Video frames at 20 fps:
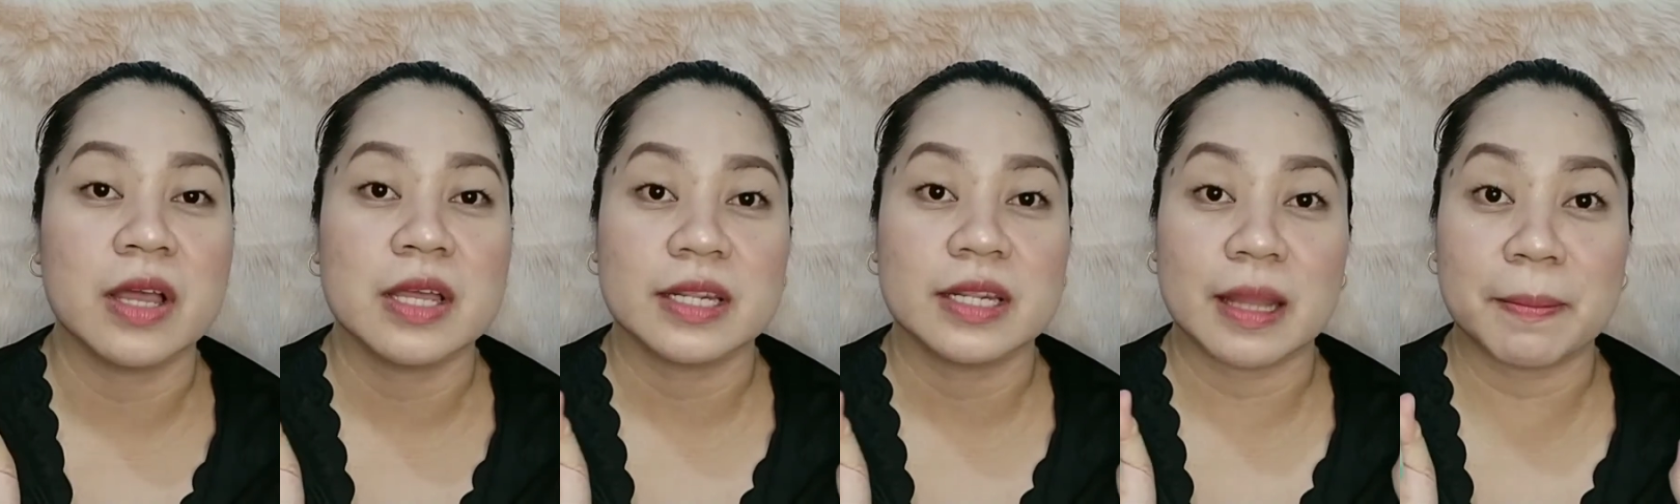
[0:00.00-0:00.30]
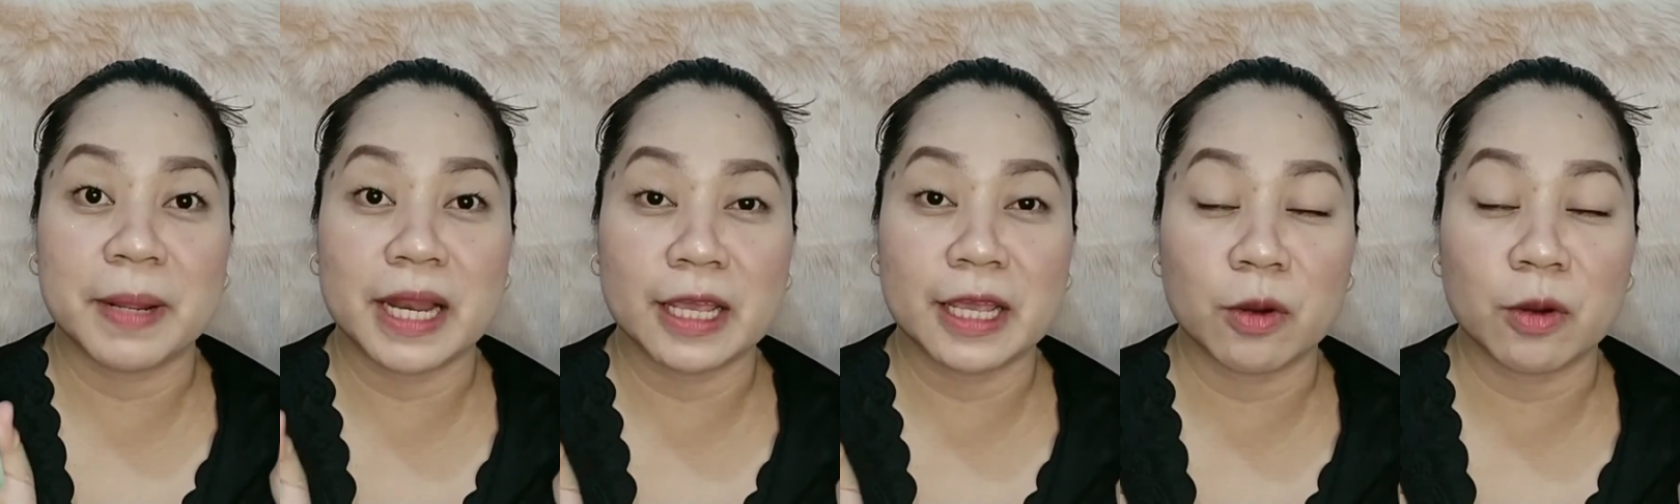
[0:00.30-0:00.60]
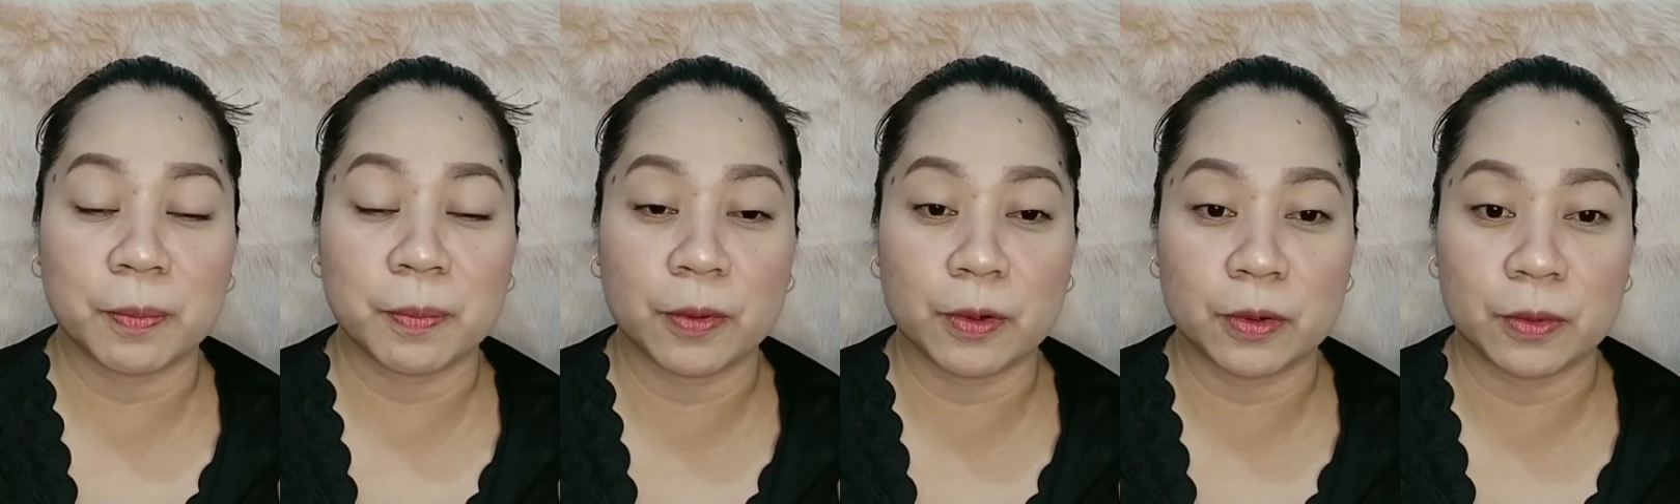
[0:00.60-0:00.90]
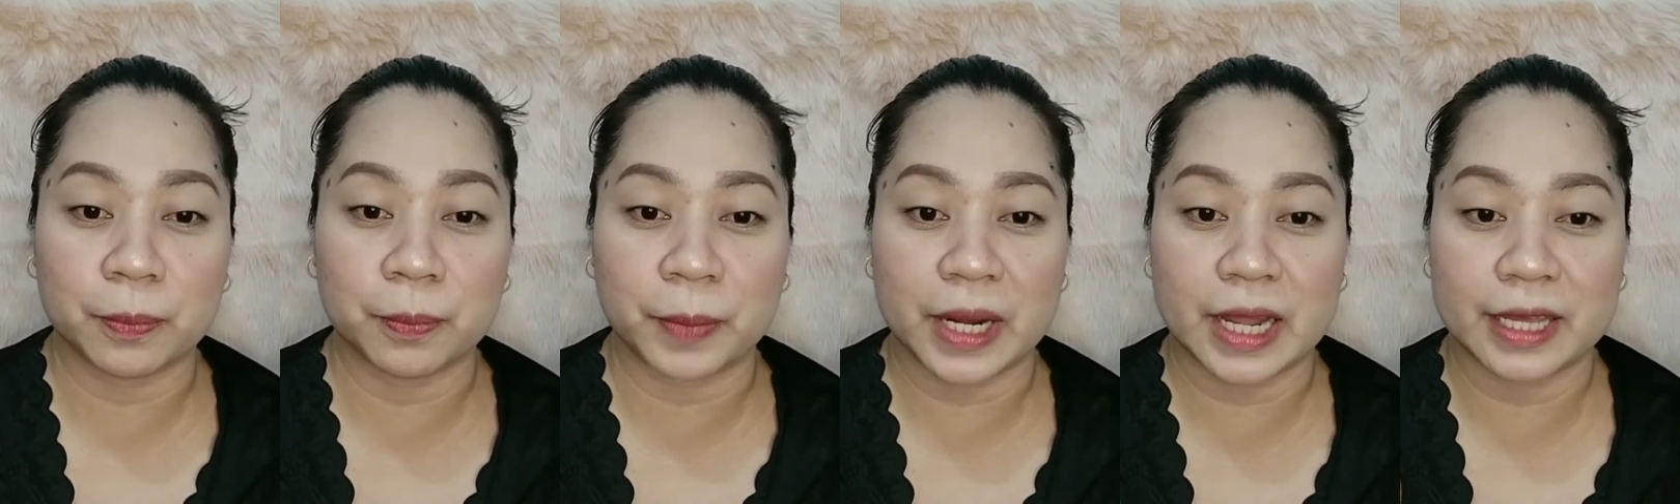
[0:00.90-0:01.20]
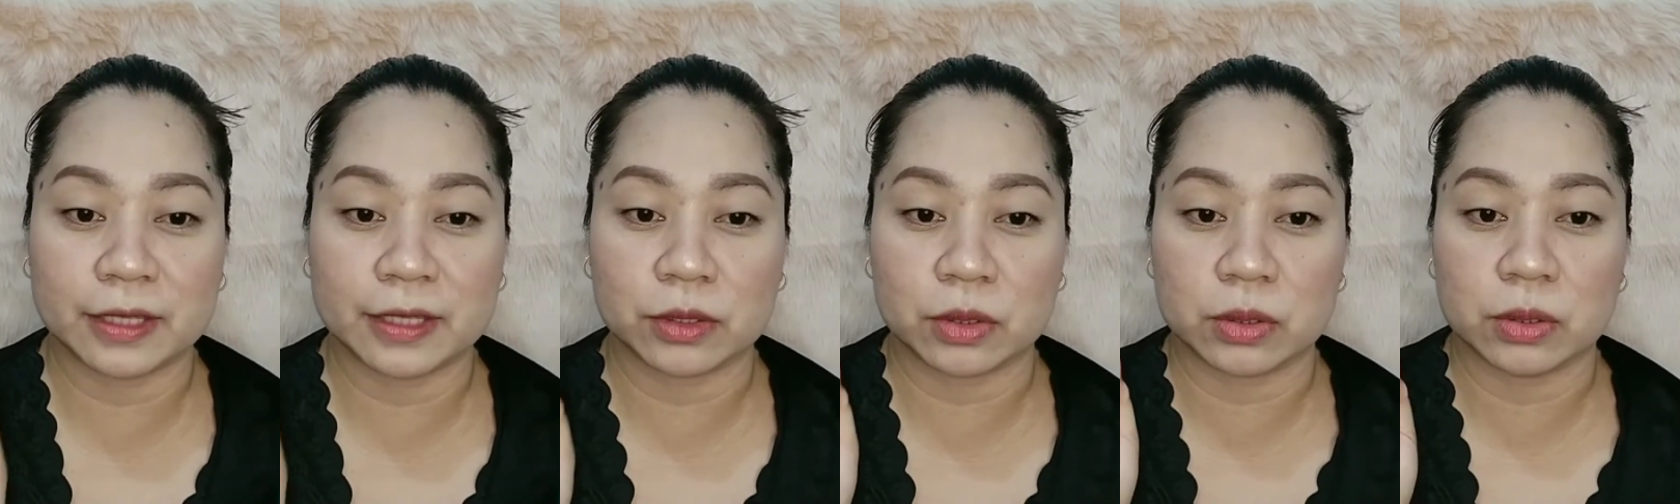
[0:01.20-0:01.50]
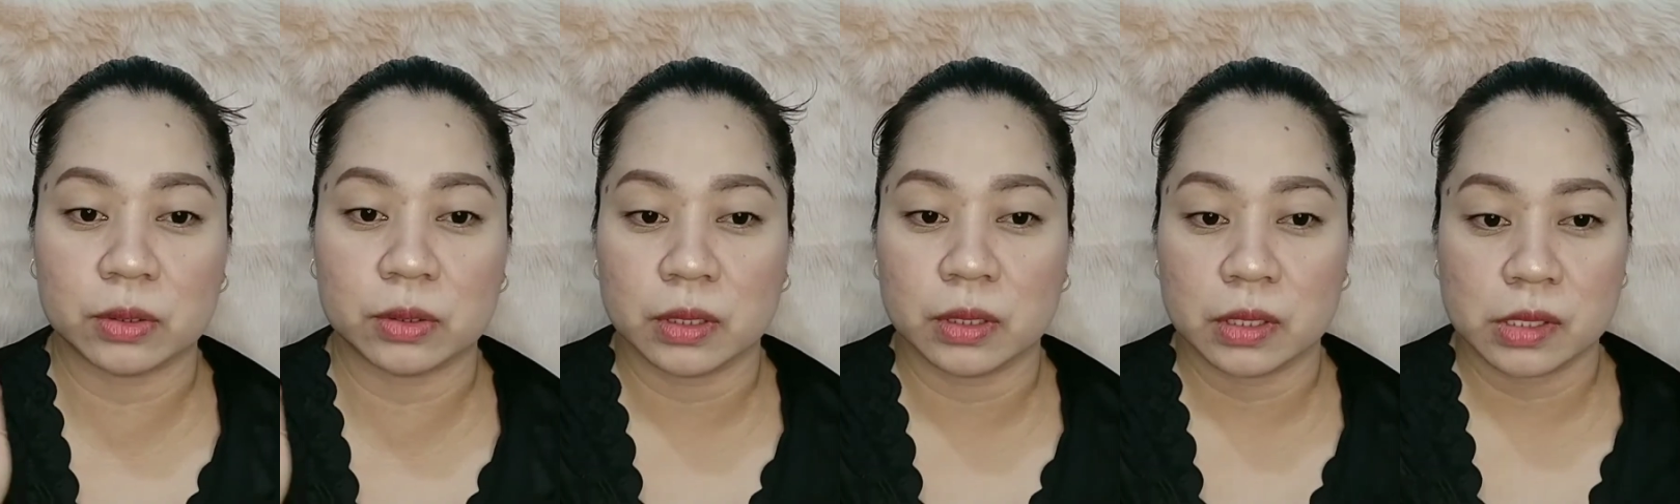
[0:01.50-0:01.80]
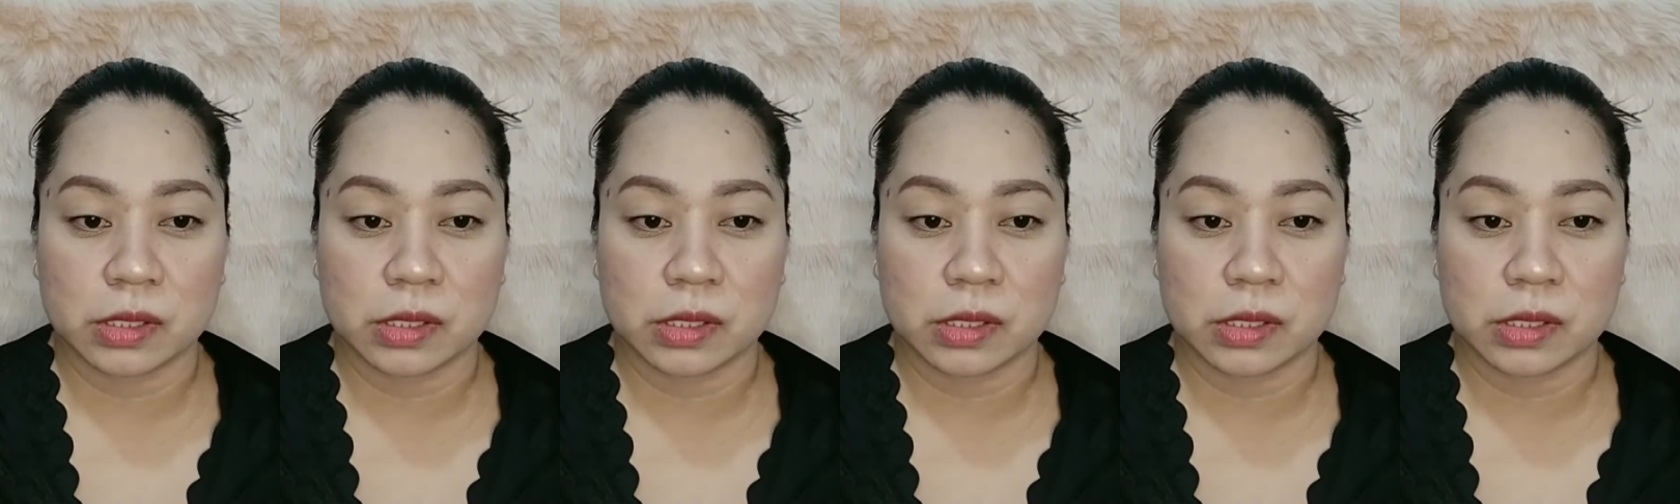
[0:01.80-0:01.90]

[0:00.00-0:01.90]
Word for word: Nabili ko po pala itong,